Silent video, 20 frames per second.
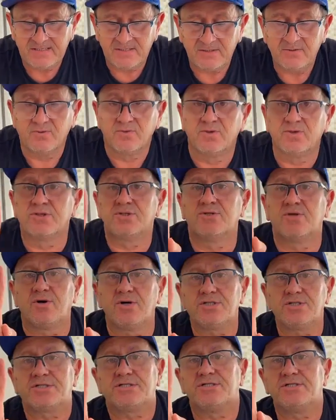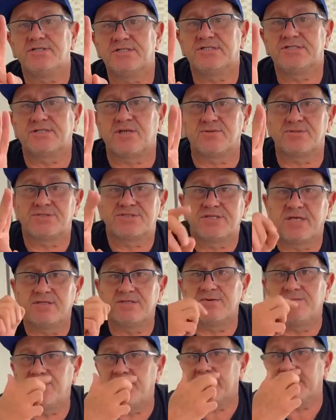Os dois estão
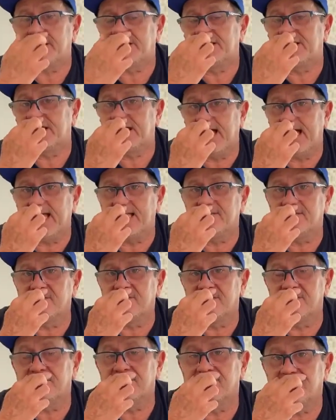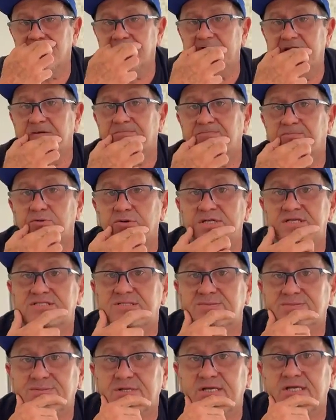sendo investigados pela
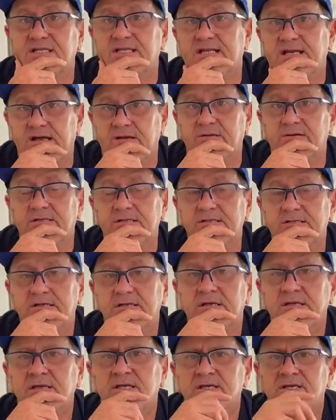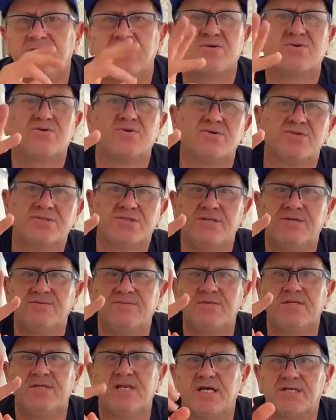Polícia Federal, né?
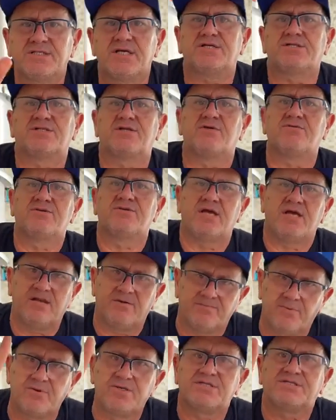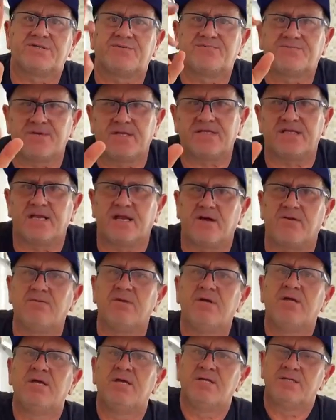Inclusive, na gestão dela, a Polícia
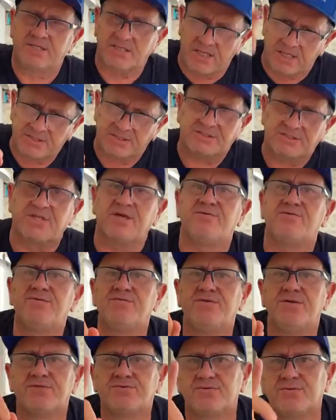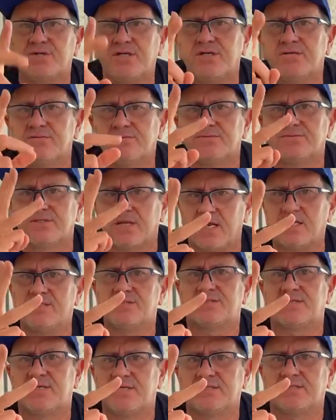Federal já esteve em Vitorino
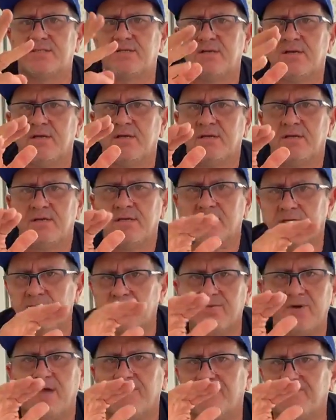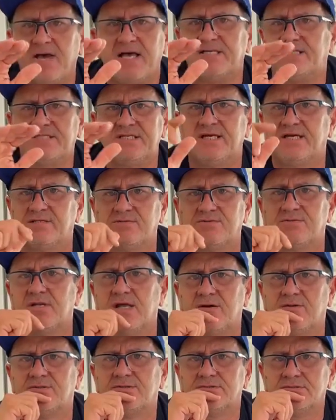três vezes e não é passeando,
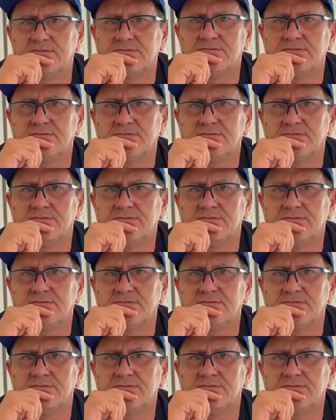não.